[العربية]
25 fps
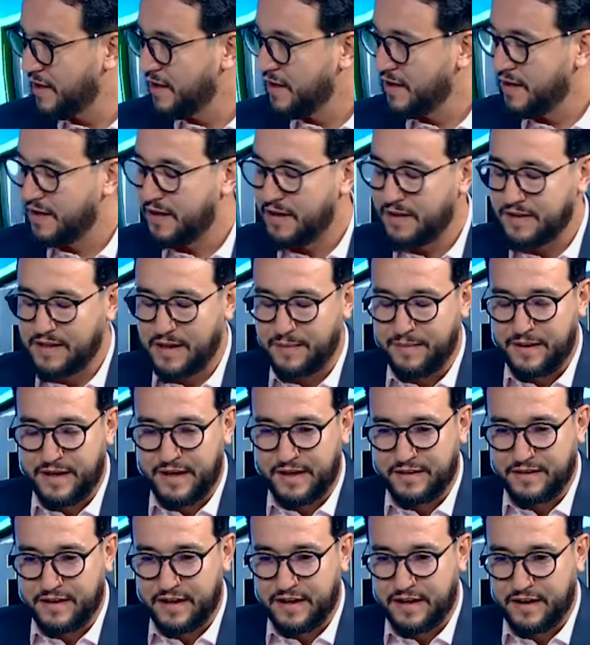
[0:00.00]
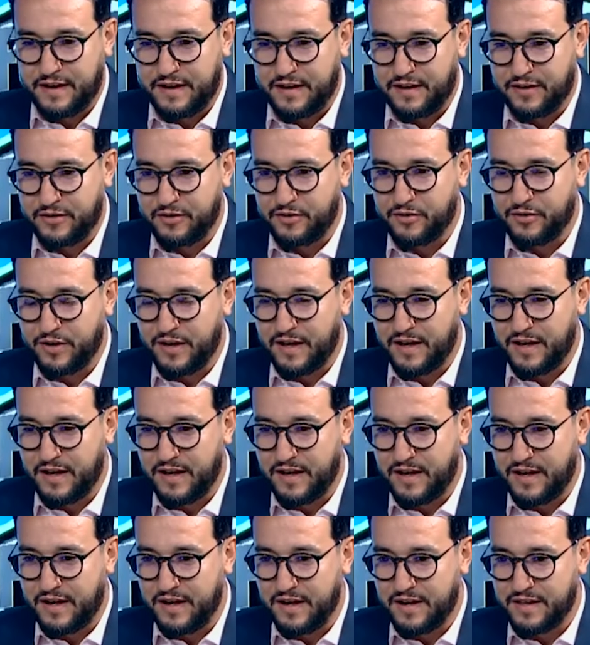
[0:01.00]
آه طبعا عن طريق
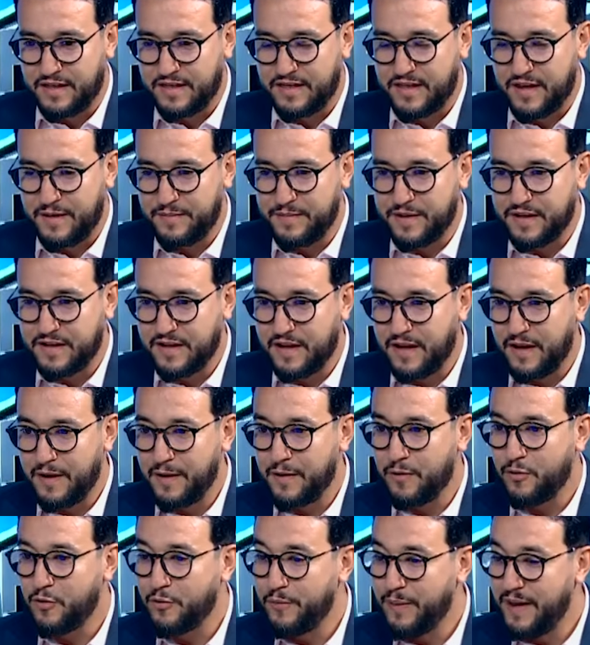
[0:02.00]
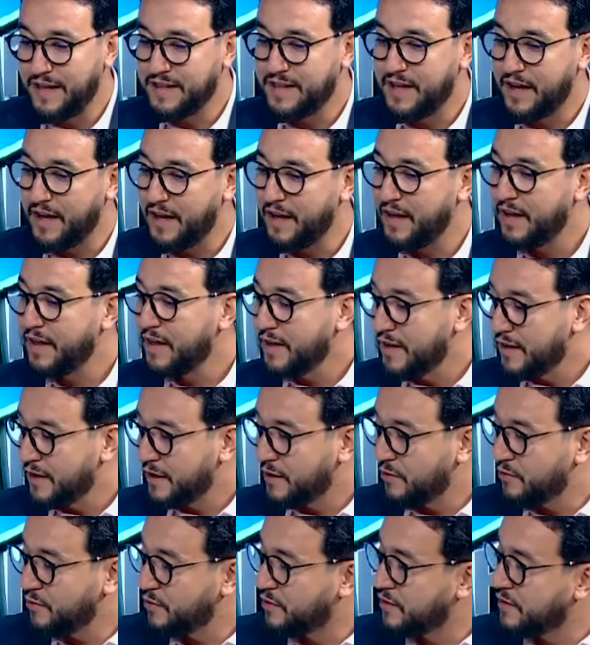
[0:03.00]
كره ثابته وبعدها
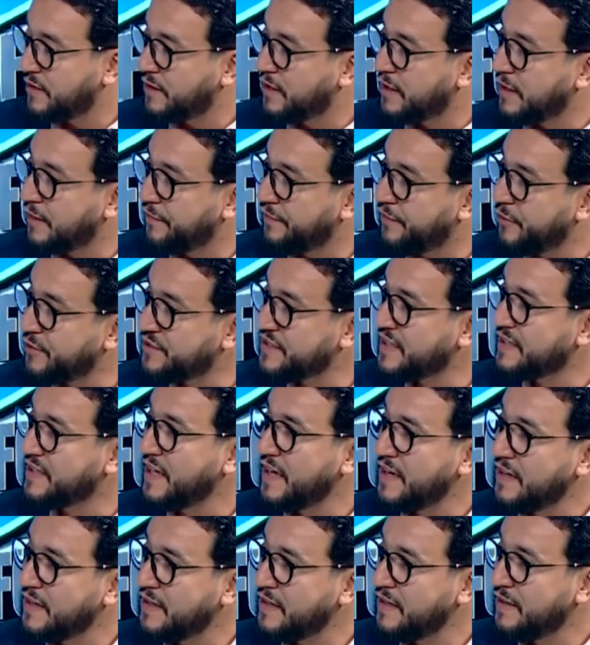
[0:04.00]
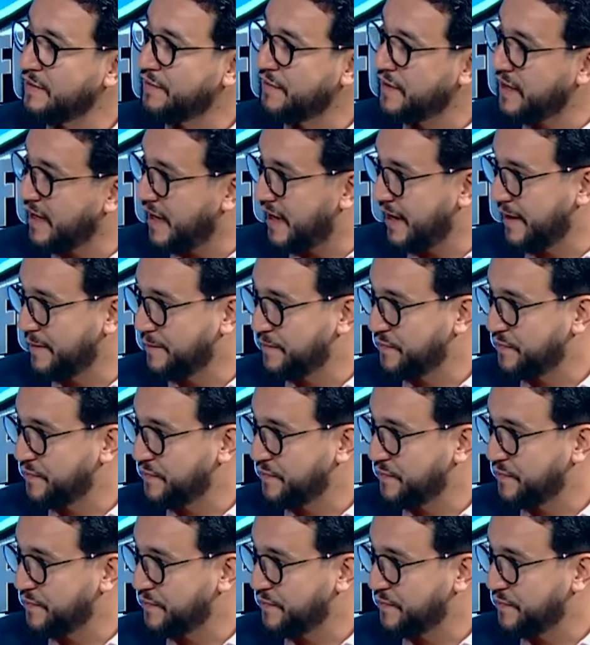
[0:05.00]
كنت فرصتين في القائم